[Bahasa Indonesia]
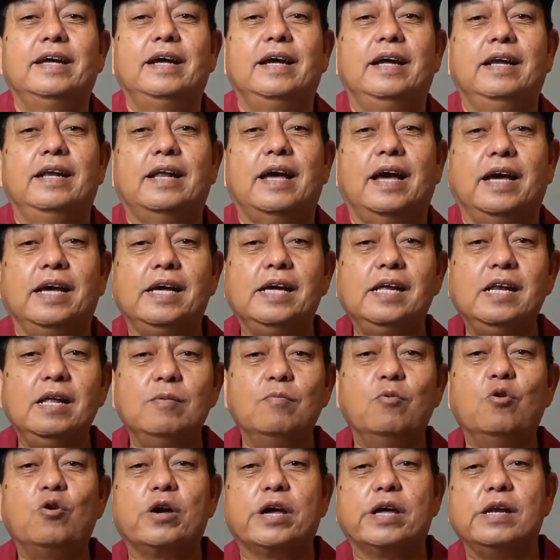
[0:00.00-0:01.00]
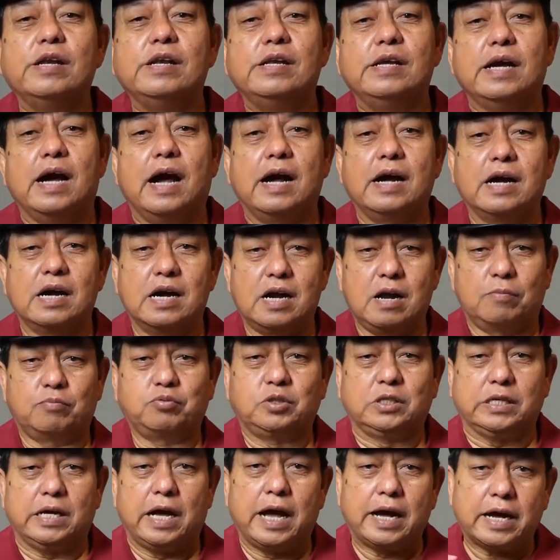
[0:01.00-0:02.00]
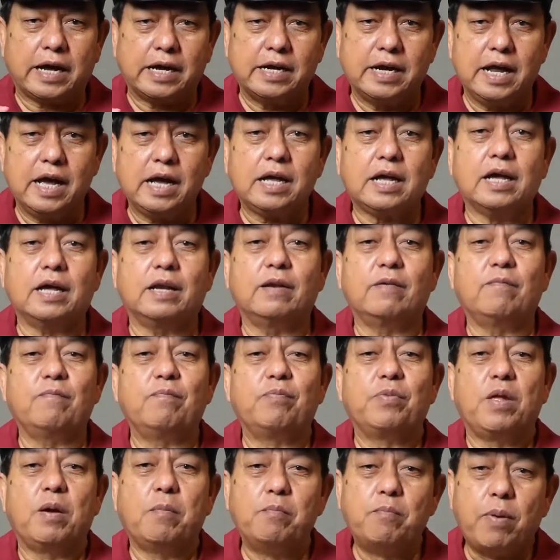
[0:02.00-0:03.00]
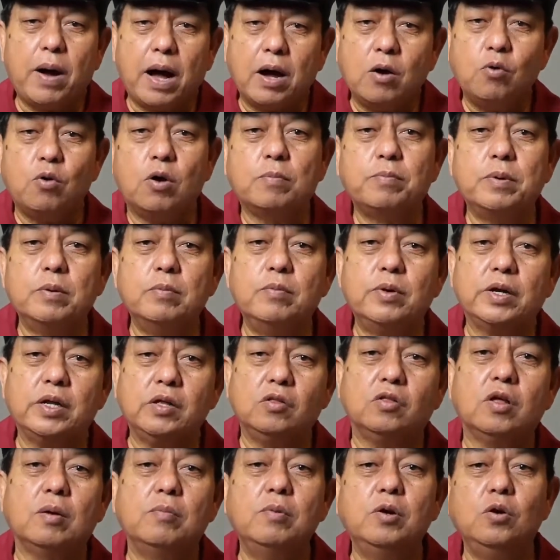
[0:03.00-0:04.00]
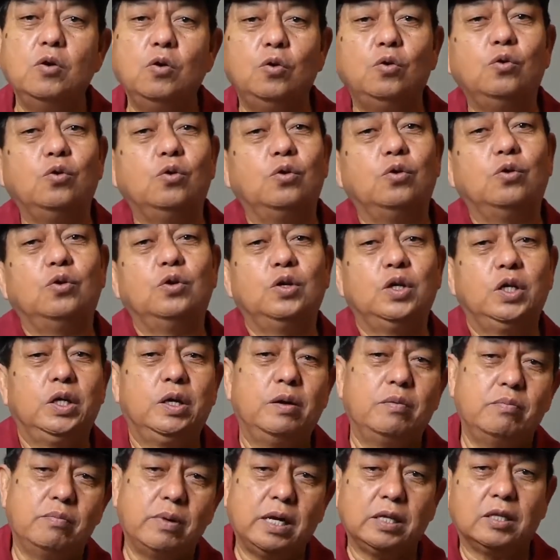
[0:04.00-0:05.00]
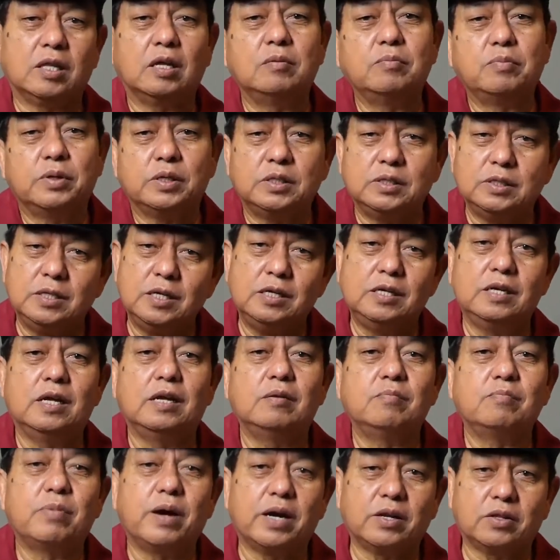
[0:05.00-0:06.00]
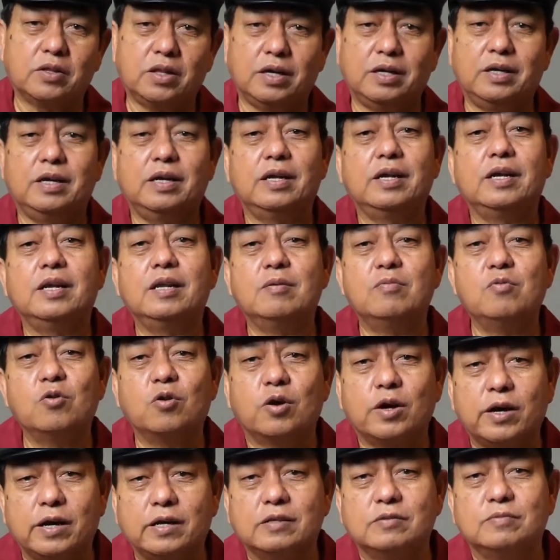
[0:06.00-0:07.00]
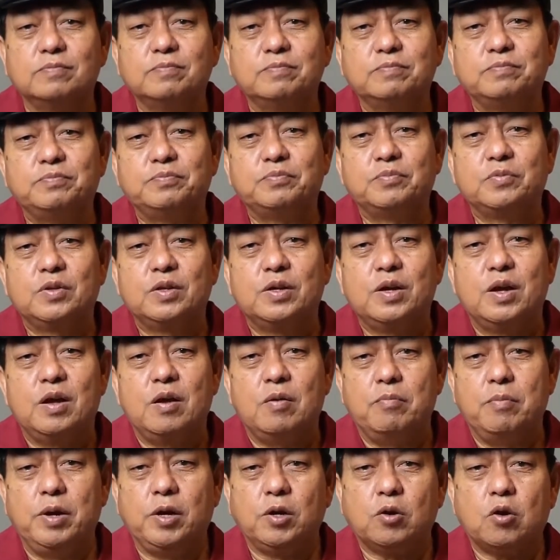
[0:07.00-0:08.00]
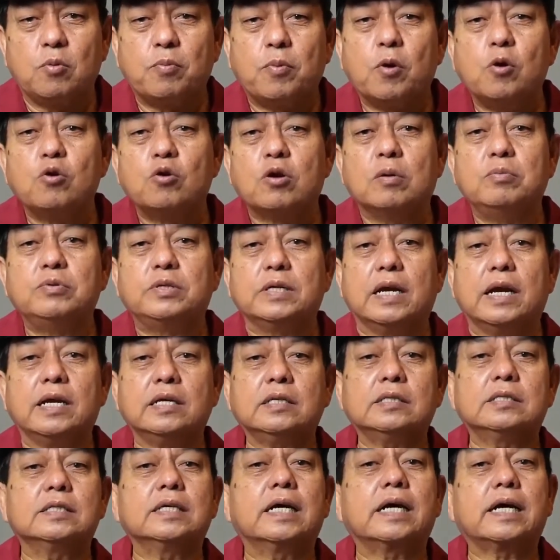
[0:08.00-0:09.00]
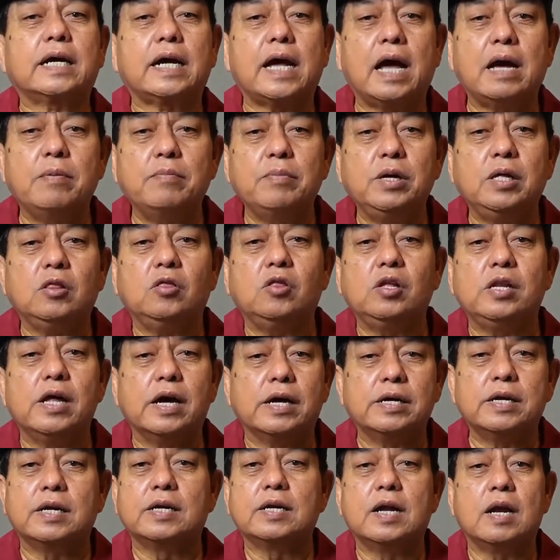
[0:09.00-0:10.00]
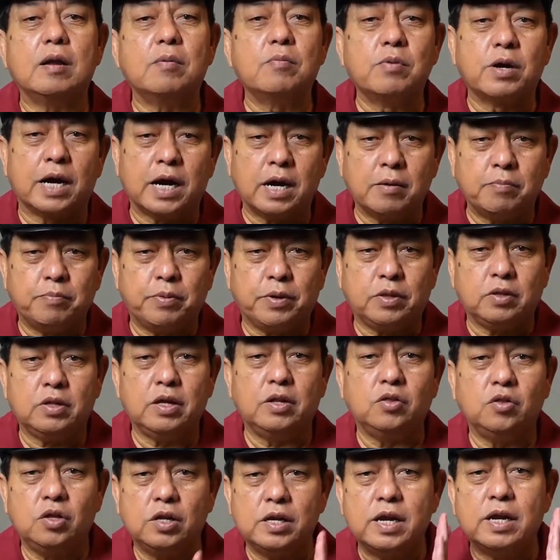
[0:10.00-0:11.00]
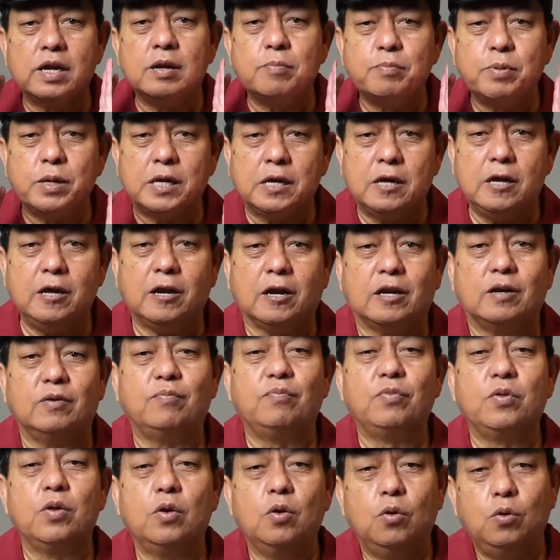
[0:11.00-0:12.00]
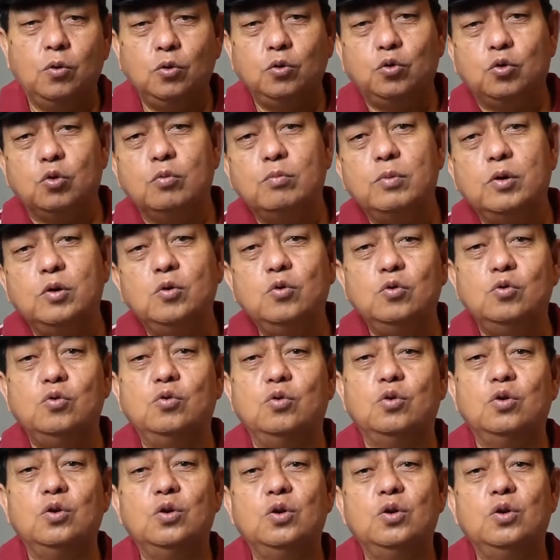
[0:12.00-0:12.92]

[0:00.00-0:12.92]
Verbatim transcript: Nah, ini mungkin dianggap seakan-akan bahwa pemerintah menuduh mantan presiden dan partai Demokrat. Menko Polhukam jelas kami tidak ada dalam rapat dan tidak ada pikiran untuk menuduh